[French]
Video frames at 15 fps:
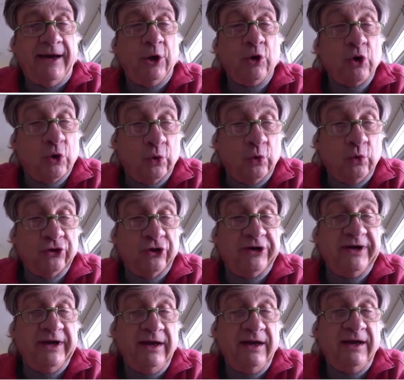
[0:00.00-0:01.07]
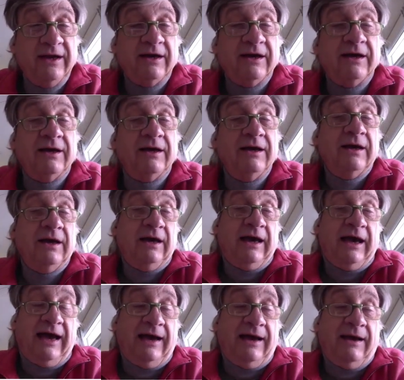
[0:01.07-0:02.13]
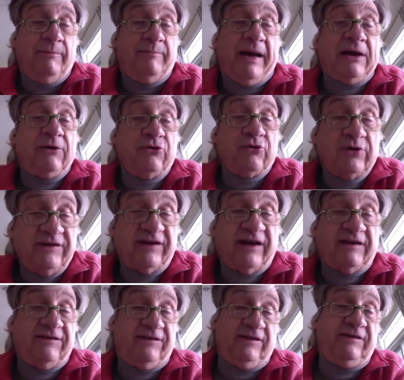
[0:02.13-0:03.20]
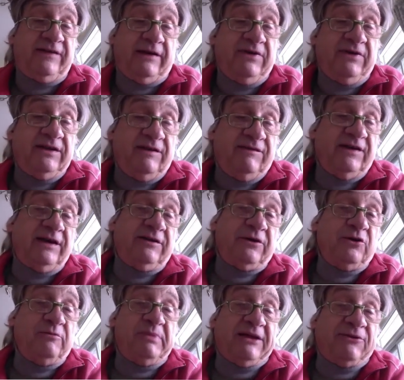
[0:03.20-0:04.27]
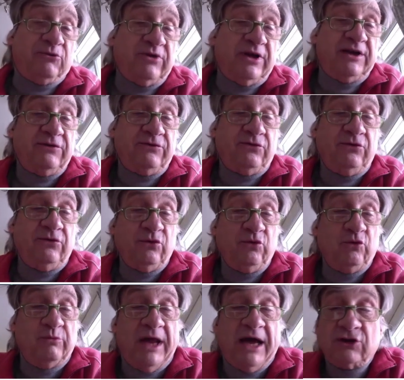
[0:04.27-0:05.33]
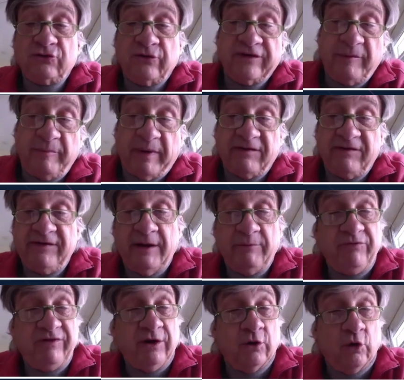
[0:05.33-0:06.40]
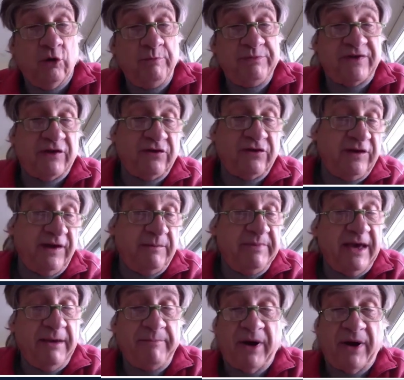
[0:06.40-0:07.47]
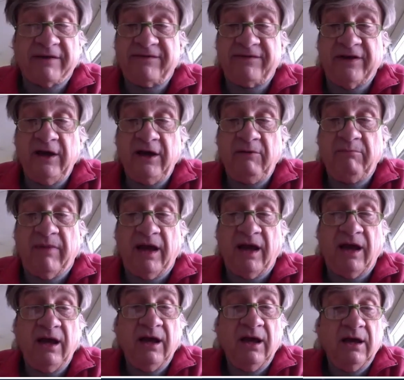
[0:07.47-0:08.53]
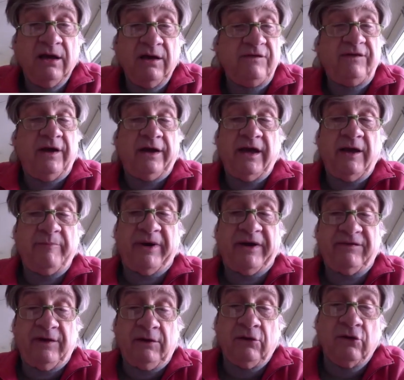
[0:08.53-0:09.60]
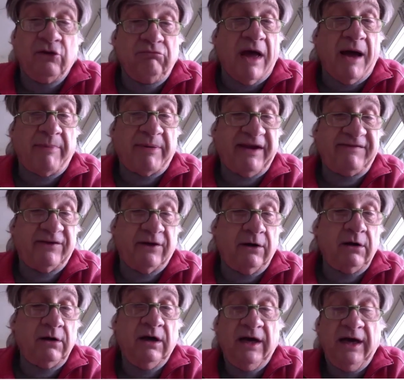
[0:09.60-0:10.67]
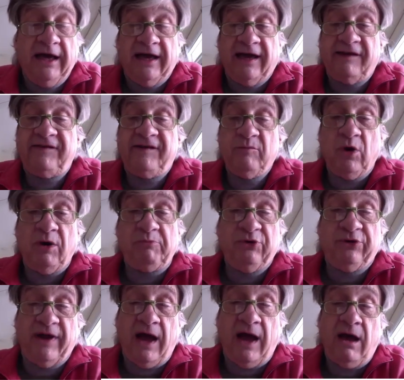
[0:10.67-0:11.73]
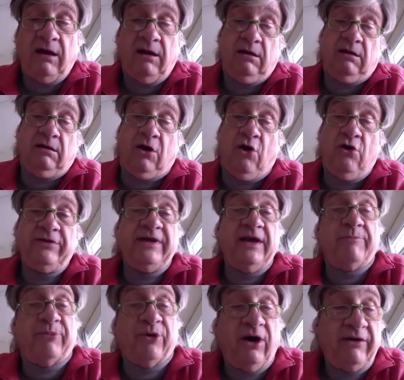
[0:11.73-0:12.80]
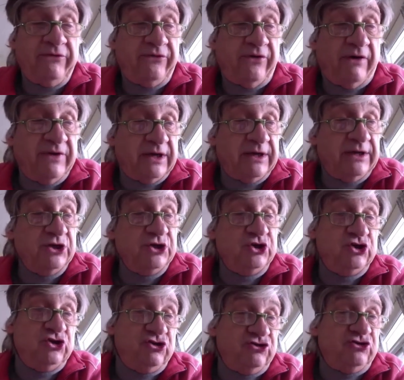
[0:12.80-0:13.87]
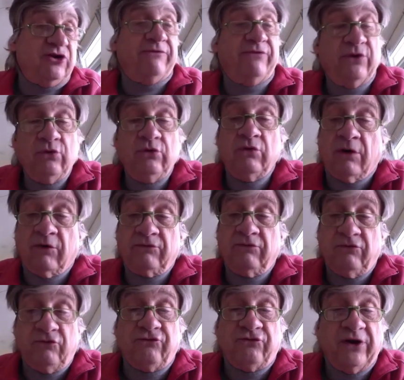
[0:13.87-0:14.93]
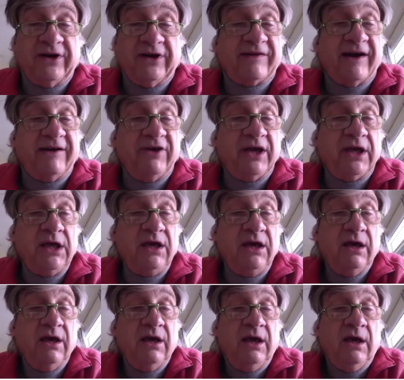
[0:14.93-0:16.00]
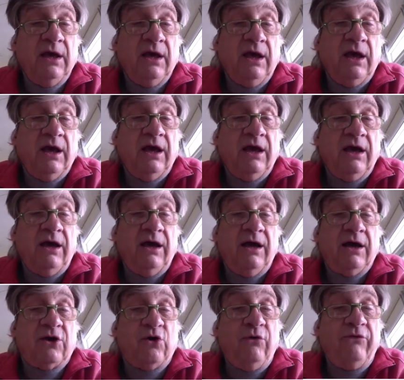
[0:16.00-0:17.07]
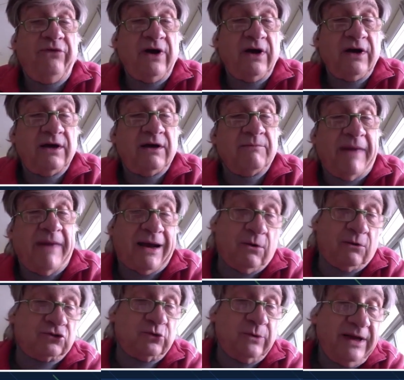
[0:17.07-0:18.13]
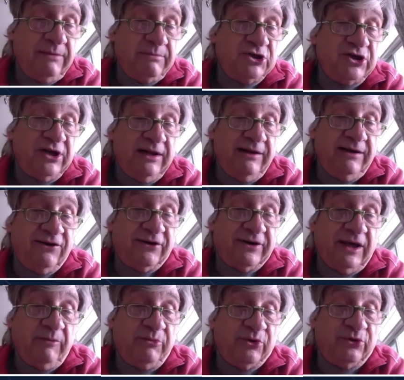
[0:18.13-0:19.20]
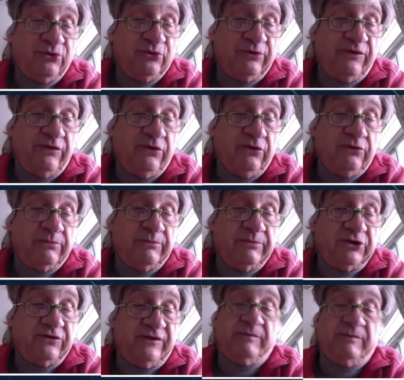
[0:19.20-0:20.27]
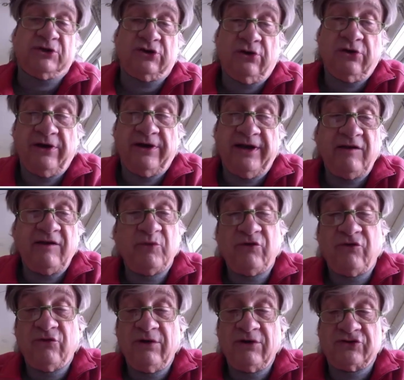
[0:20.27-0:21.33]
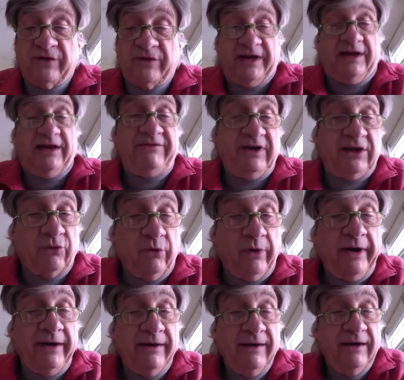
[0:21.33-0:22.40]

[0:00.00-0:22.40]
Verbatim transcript: un cours donné euh, euh, par l'Union des artistes avec des directeurs de plateau dans les studios de doublage. Je faisais partie d'un petit groupe. Ça s'était bien passé, mais il ne s'était rien passé après ça. Et six mois plus tard, un des profs avec qui j'avais eu euh, du fun à travailler mm-hmm. convoque ma conjointe Michel Deslauriers pour une audition. Ben, je dis, mm-hmm. ben, je le connais, ce monsieur-là, je vais y aller avec toi.